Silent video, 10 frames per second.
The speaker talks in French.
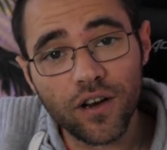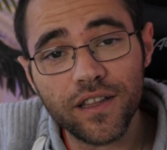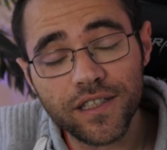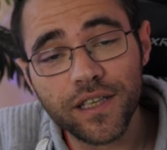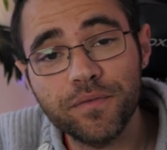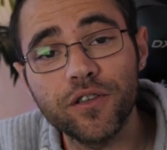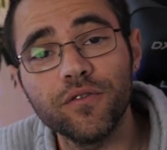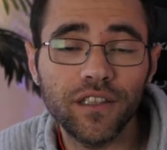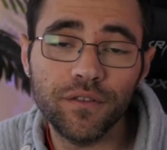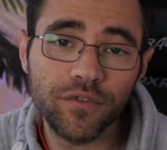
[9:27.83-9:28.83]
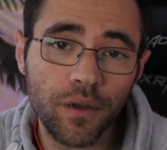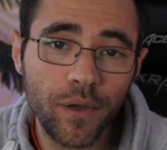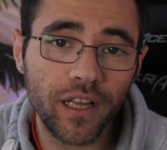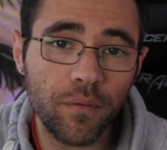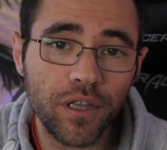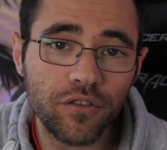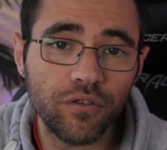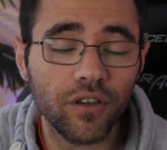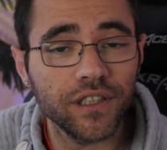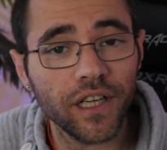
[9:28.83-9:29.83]
dans la description qui vous emmènera bien
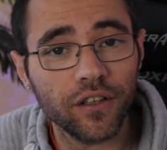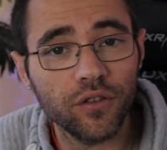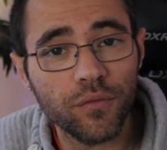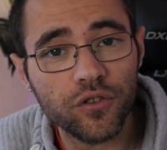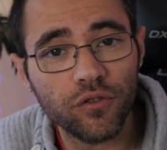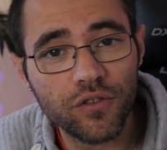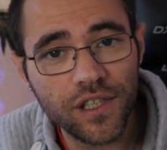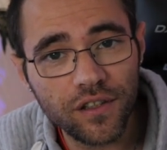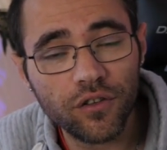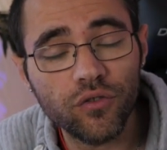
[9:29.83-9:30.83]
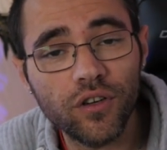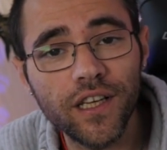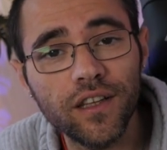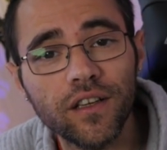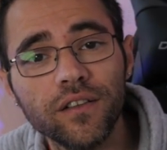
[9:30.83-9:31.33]
sûr directement sur le site d'Oclean.